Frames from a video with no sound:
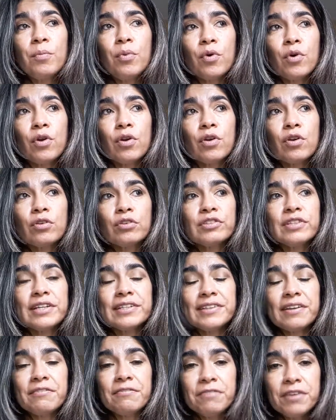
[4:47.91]
por los
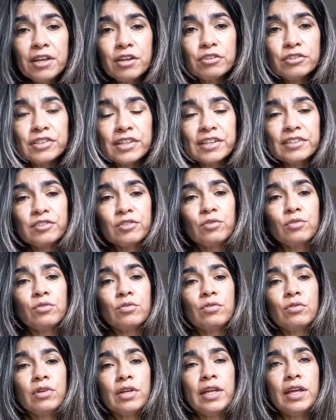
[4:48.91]
desafíos que
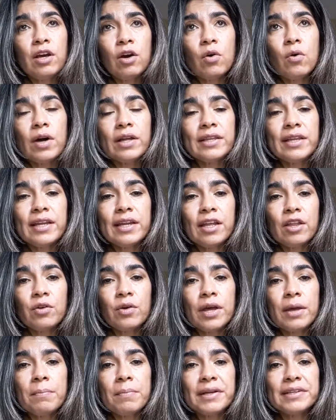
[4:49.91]
su hijo ha
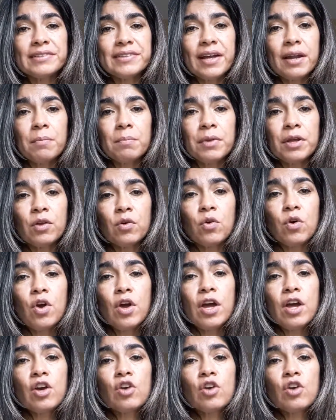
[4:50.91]
tenido que pasar, pero